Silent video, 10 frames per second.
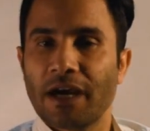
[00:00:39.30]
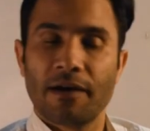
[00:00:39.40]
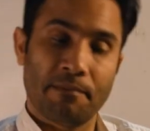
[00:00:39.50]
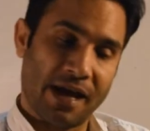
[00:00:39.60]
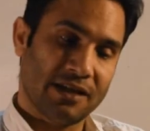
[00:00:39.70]

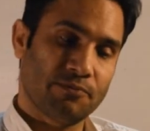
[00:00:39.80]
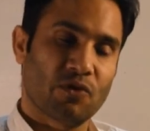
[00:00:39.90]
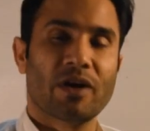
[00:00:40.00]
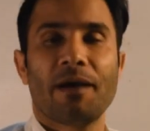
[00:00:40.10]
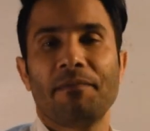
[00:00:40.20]
था मैं इस
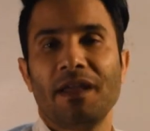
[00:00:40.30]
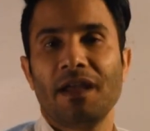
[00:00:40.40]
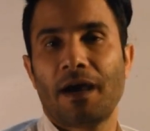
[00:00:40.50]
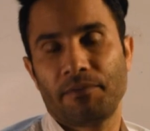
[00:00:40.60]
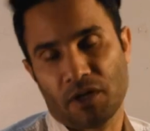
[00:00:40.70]
प्रोग्राम
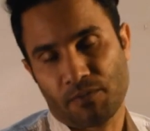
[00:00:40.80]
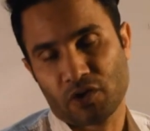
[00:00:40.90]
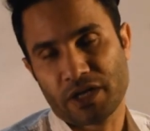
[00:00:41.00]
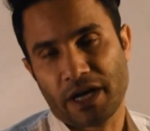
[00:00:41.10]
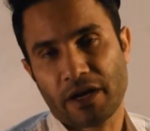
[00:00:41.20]
में आप तक
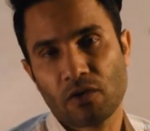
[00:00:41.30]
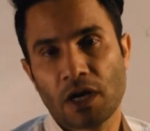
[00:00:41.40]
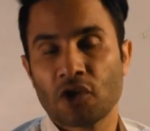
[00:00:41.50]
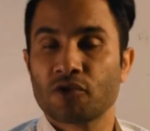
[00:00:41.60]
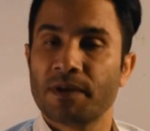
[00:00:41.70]
पहुंचा रहा
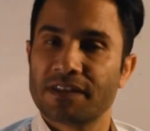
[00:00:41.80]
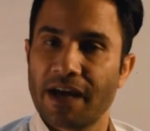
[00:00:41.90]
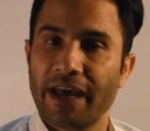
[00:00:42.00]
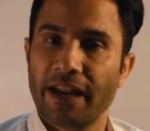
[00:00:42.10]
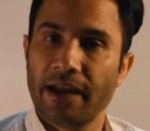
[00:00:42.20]
हूँ उसमें
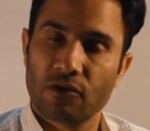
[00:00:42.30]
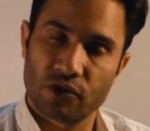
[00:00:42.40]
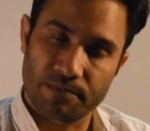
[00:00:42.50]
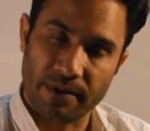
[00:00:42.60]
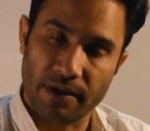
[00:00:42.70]
जाहिर है
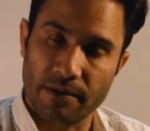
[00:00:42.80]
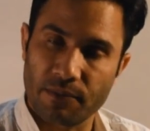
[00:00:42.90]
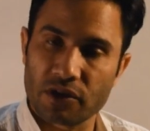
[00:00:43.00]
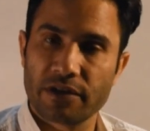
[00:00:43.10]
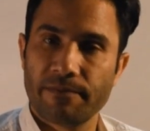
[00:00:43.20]
कुछ
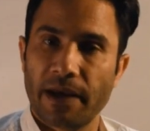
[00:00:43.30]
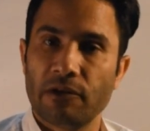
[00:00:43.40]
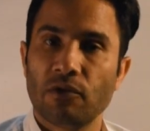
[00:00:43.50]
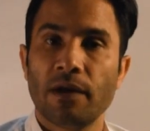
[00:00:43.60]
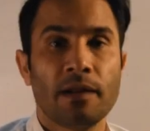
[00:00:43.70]
पॉजिटिव
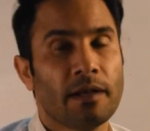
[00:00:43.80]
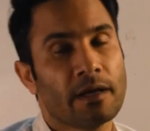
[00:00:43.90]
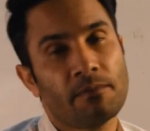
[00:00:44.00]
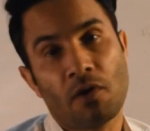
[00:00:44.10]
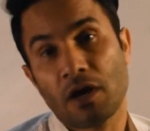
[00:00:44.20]
पहलू हैं
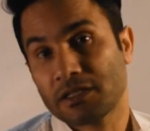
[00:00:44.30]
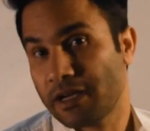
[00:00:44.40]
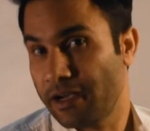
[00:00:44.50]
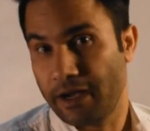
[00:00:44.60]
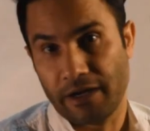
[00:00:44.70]
लेकिन बहुत
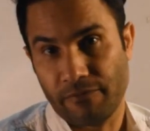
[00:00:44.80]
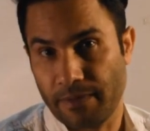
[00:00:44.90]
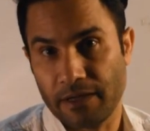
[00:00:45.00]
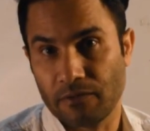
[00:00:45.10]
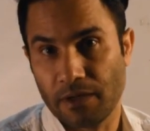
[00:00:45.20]
सारे नेगेटिव
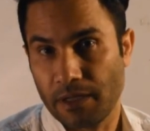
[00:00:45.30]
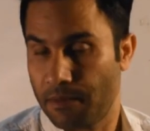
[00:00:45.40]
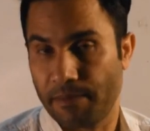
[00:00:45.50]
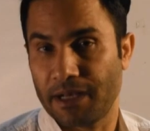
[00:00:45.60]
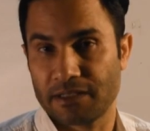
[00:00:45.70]
पहलू हैं ये
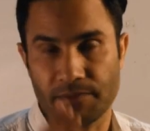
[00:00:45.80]
मैं पहले से